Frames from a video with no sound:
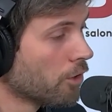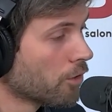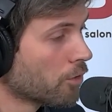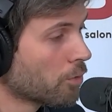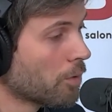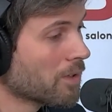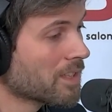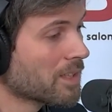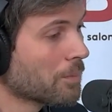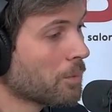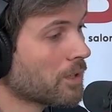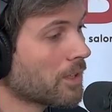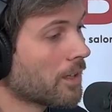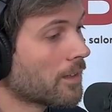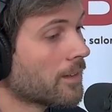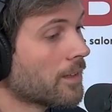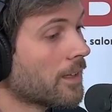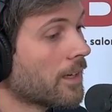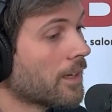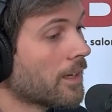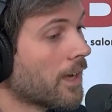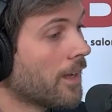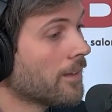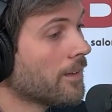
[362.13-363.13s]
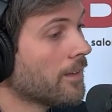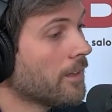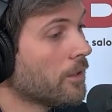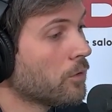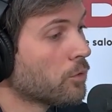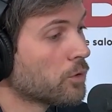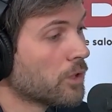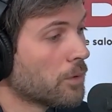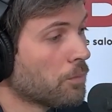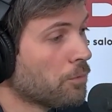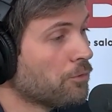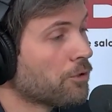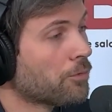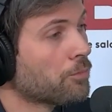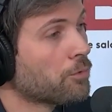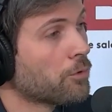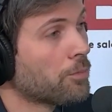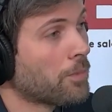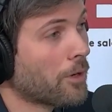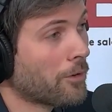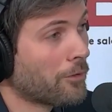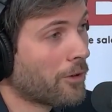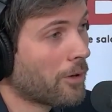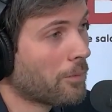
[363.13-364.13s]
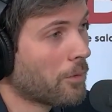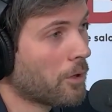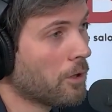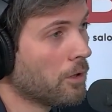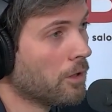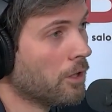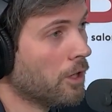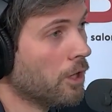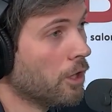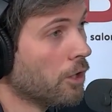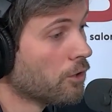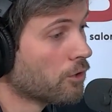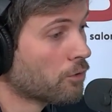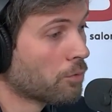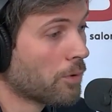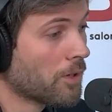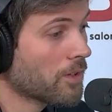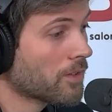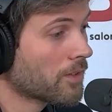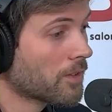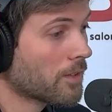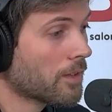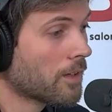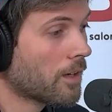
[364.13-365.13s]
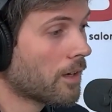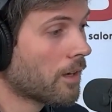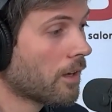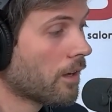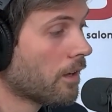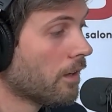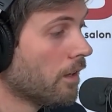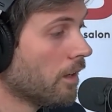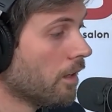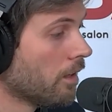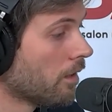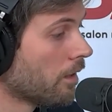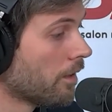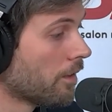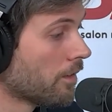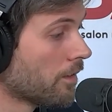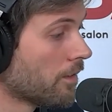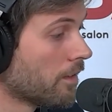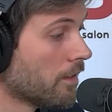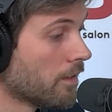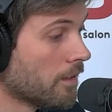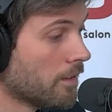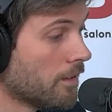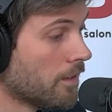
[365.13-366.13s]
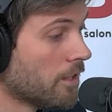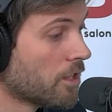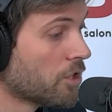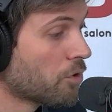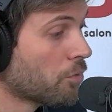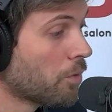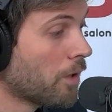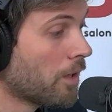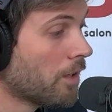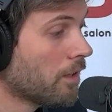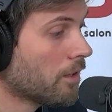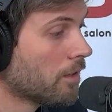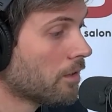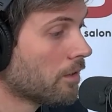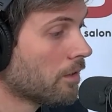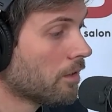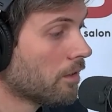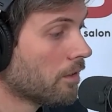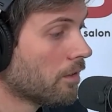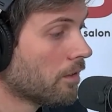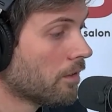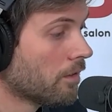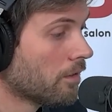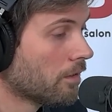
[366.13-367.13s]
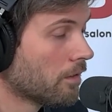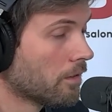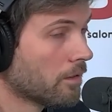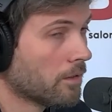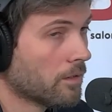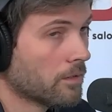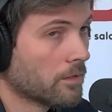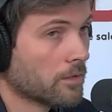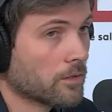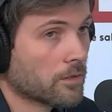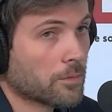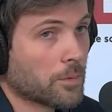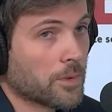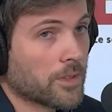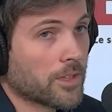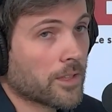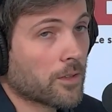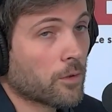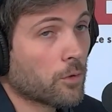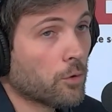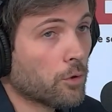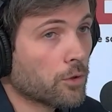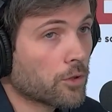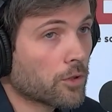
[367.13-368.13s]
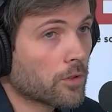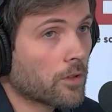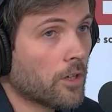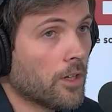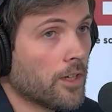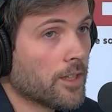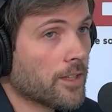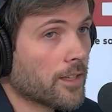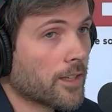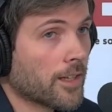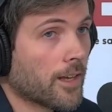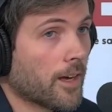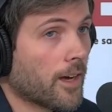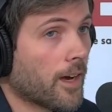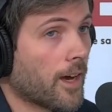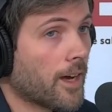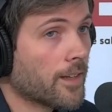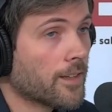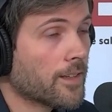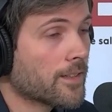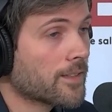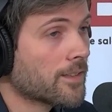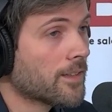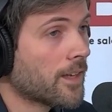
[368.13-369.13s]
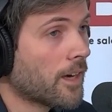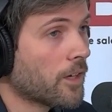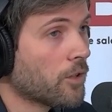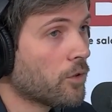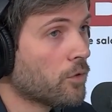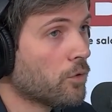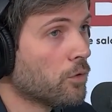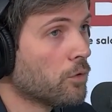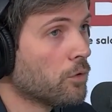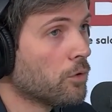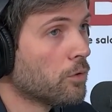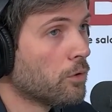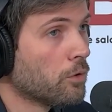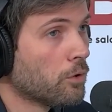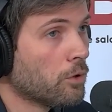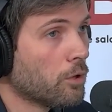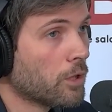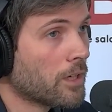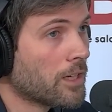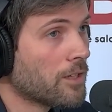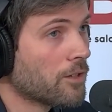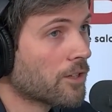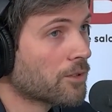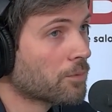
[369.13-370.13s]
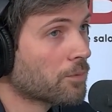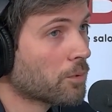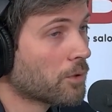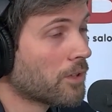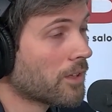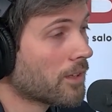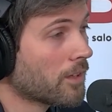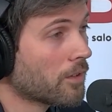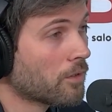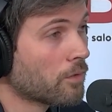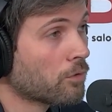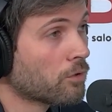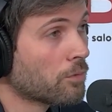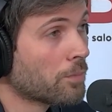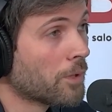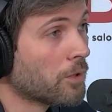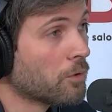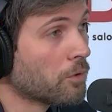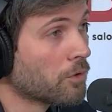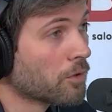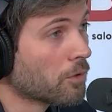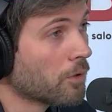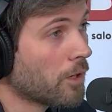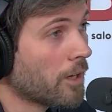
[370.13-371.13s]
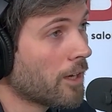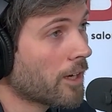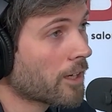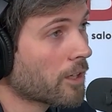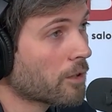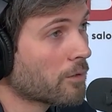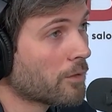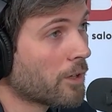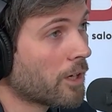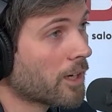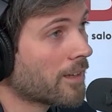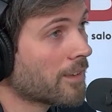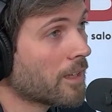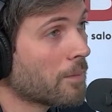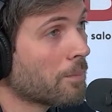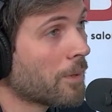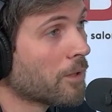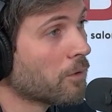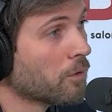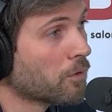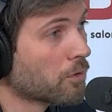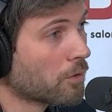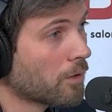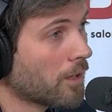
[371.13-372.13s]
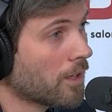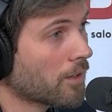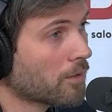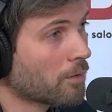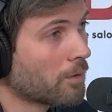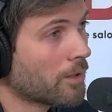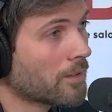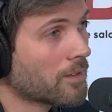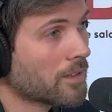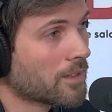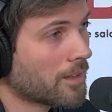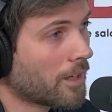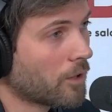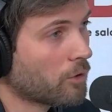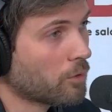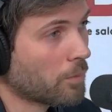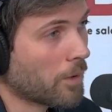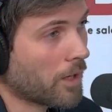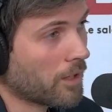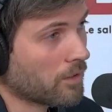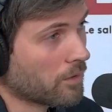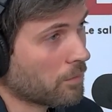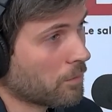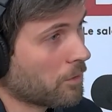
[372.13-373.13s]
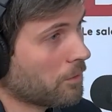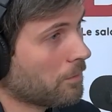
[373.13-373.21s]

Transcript: Soit ça peut être un dégradé où on est de plus en plus performant, soit c'est un, des, choix comment dire, autres il y en a un des scénarios où le, client se pose la question du panneau solaire et on va regarder le panneau solaire sur l'un des scénarios, hmm.